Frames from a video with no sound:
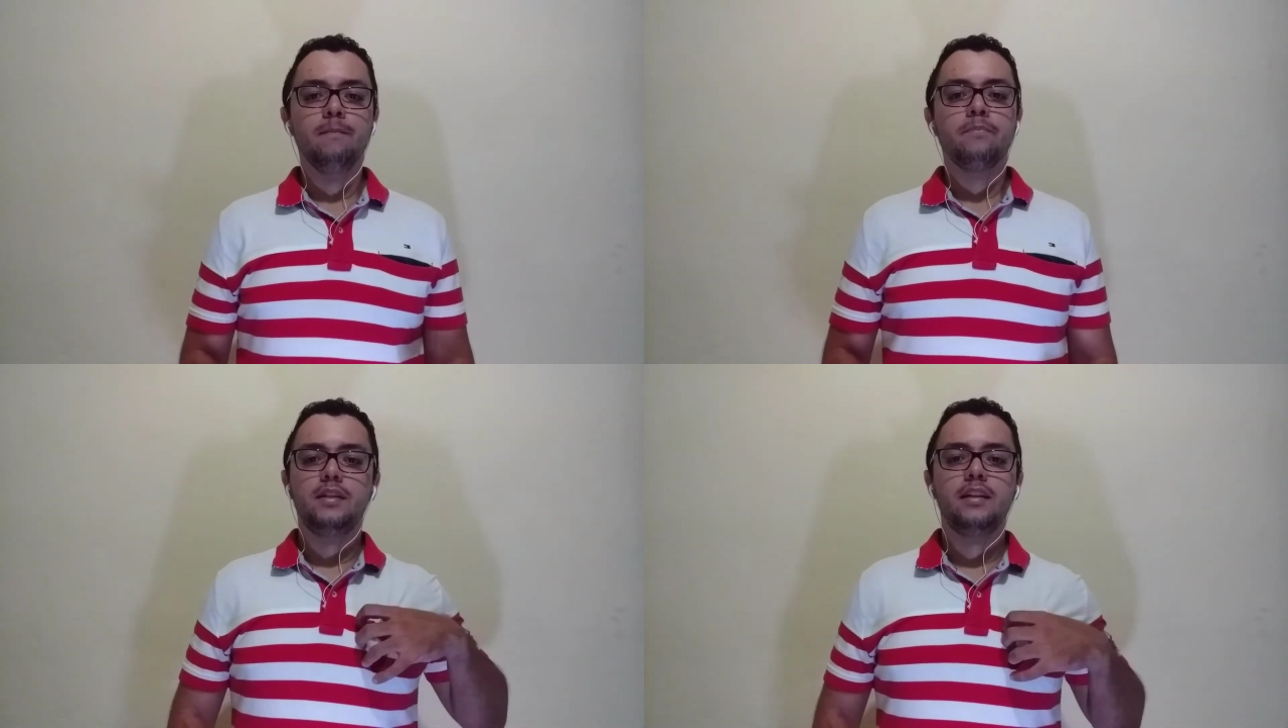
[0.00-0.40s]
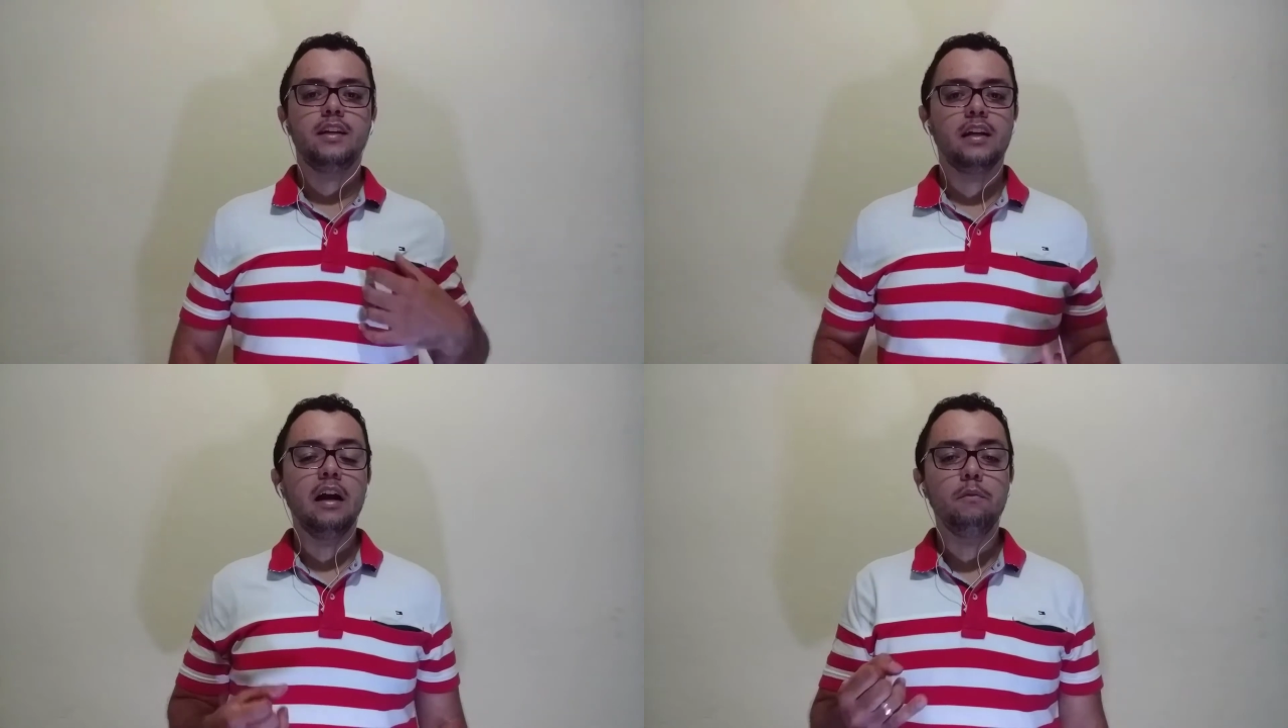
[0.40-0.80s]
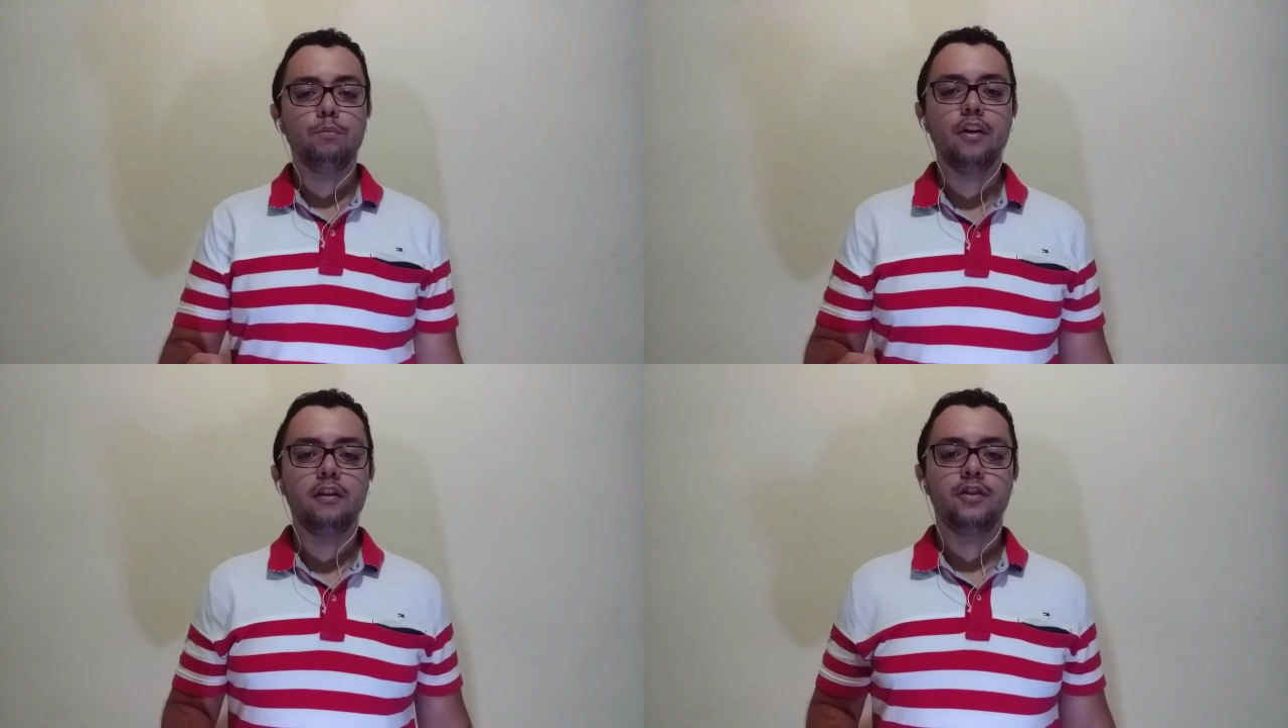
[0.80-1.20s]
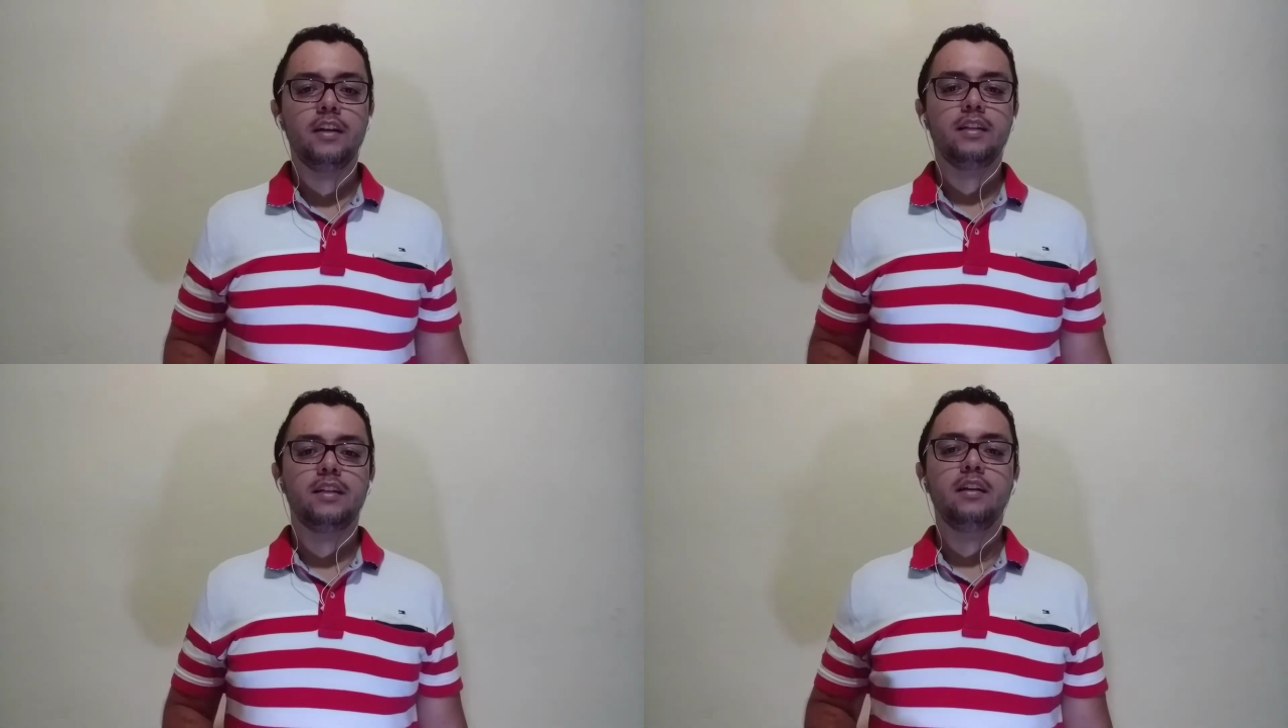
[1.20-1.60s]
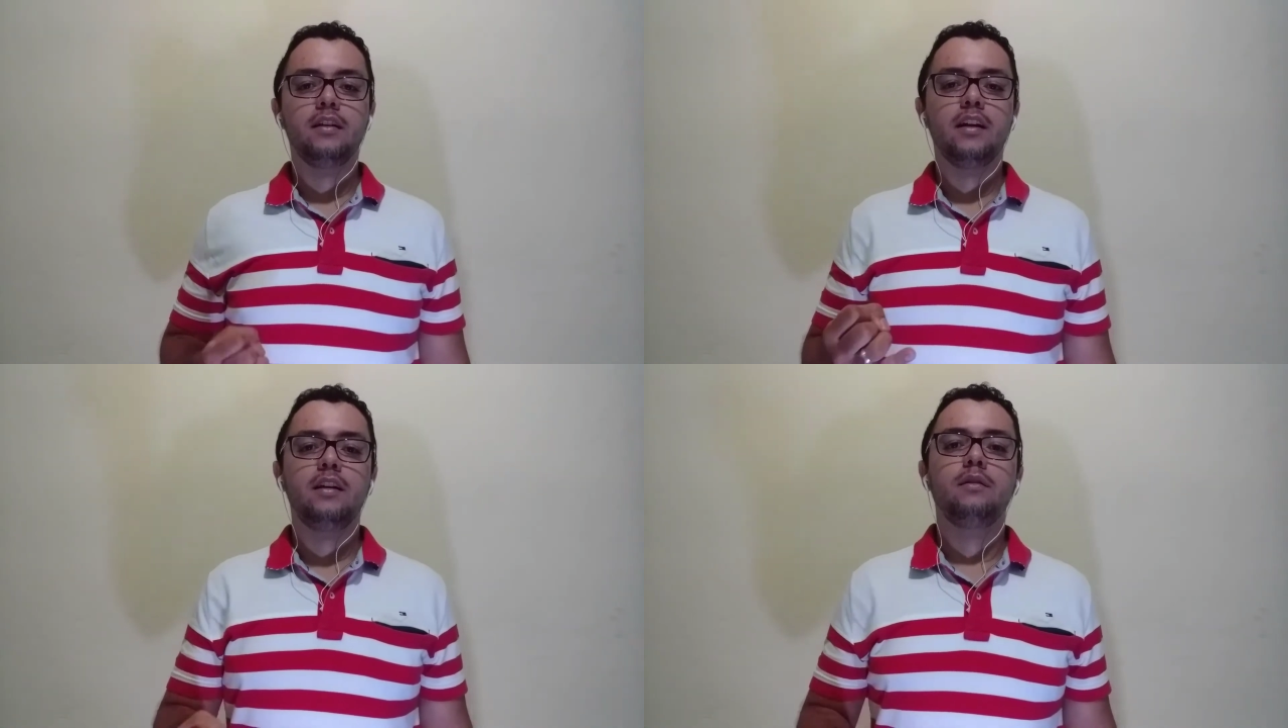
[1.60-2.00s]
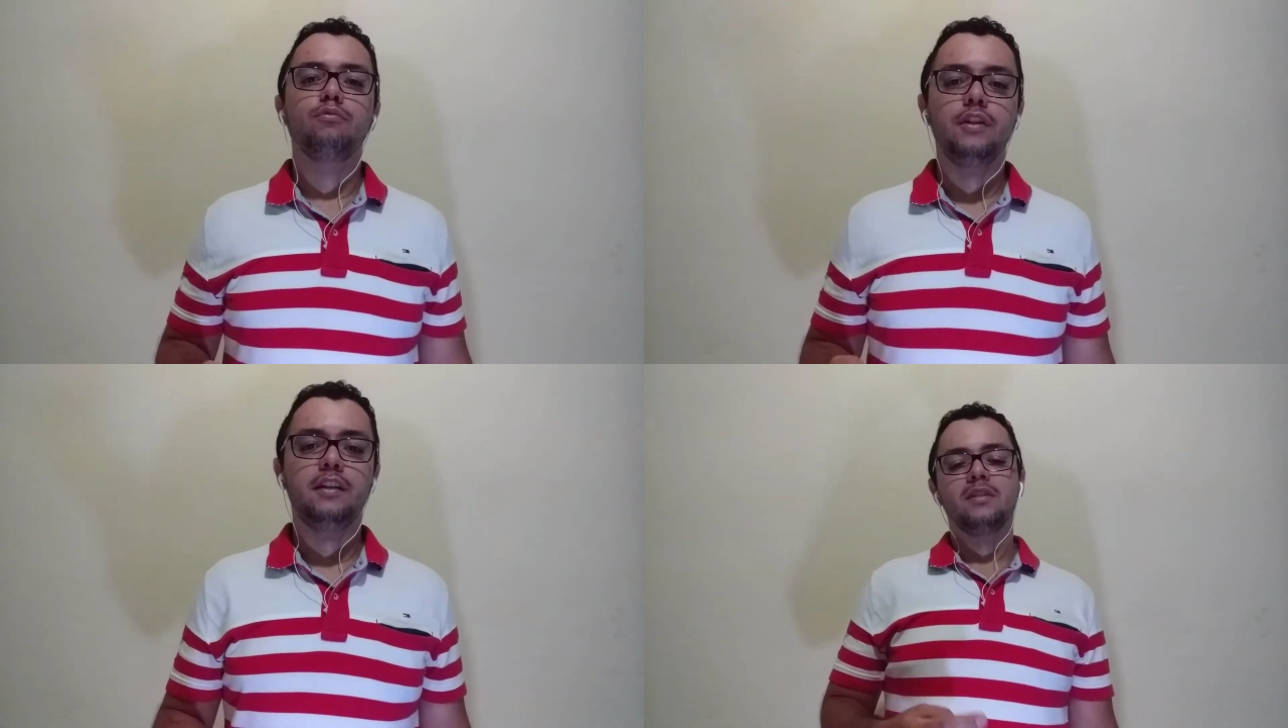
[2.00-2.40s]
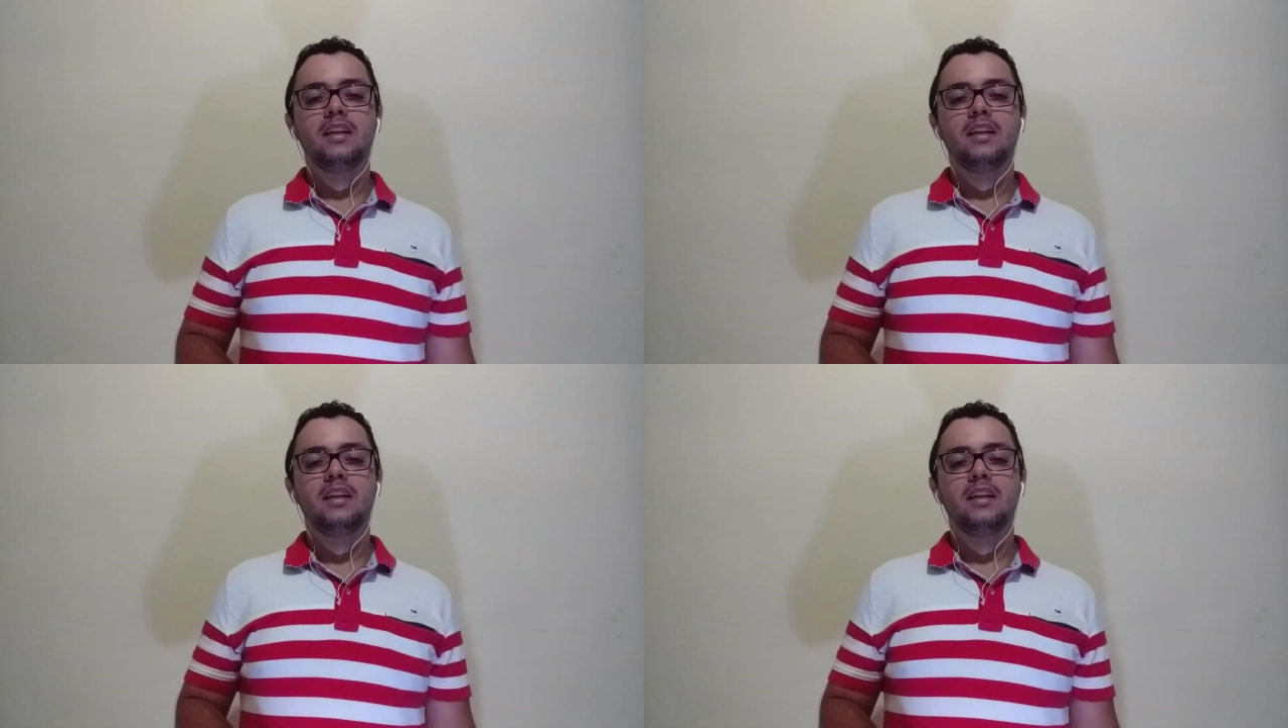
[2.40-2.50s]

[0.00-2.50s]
seria Larry Page e Sergey Brin.